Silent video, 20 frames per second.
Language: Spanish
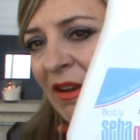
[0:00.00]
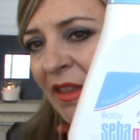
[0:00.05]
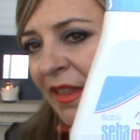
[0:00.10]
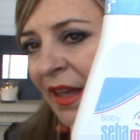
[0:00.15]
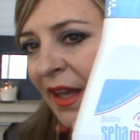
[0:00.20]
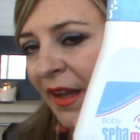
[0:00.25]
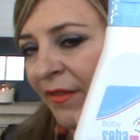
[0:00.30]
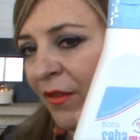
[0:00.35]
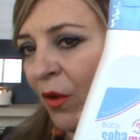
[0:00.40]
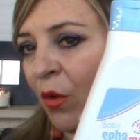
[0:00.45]

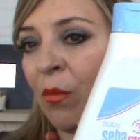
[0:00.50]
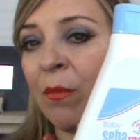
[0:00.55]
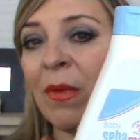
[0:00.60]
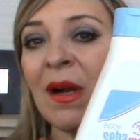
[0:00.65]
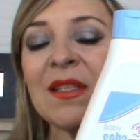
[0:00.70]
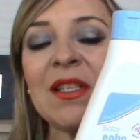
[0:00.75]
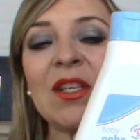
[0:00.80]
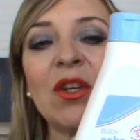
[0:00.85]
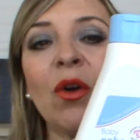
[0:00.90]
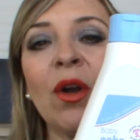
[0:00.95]
verdad, este es un
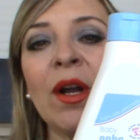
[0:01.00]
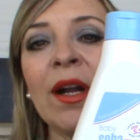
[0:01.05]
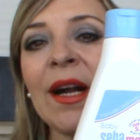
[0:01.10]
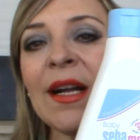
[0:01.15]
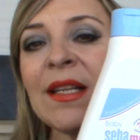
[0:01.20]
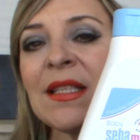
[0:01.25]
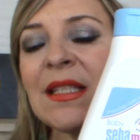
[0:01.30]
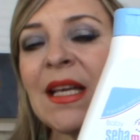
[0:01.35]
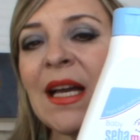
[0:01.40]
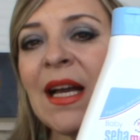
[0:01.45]
básico en
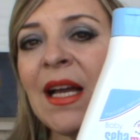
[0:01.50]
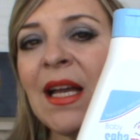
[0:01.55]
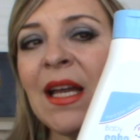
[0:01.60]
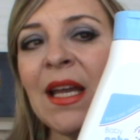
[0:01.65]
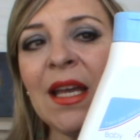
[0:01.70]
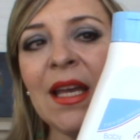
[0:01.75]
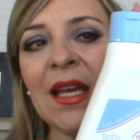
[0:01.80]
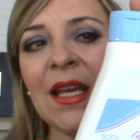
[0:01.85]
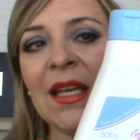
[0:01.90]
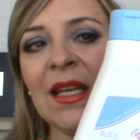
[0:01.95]
casa
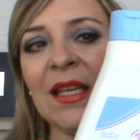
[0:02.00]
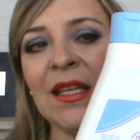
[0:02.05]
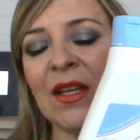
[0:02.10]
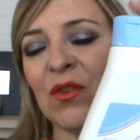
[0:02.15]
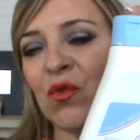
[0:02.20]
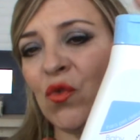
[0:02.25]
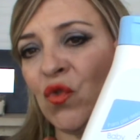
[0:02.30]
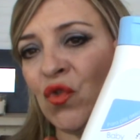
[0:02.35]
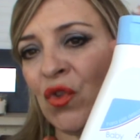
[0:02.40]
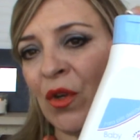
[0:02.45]
y
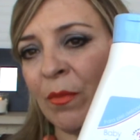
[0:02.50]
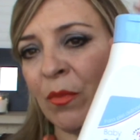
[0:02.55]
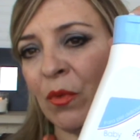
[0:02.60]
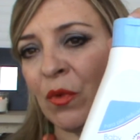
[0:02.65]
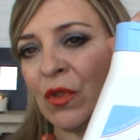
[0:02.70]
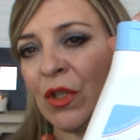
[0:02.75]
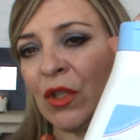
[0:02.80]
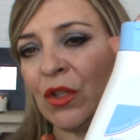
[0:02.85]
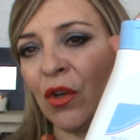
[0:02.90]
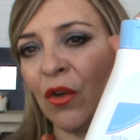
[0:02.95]
es un
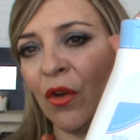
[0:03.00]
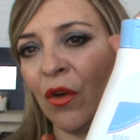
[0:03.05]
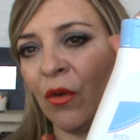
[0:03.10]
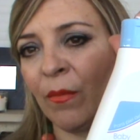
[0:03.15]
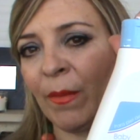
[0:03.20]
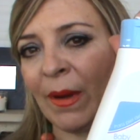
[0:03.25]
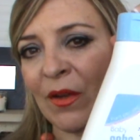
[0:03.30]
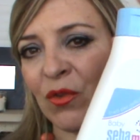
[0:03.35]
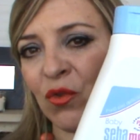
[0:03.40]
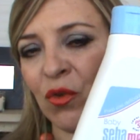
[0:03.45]

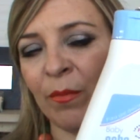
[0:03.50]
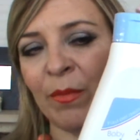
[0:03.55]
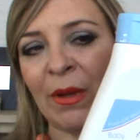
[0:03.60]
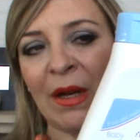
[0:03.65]
champucito para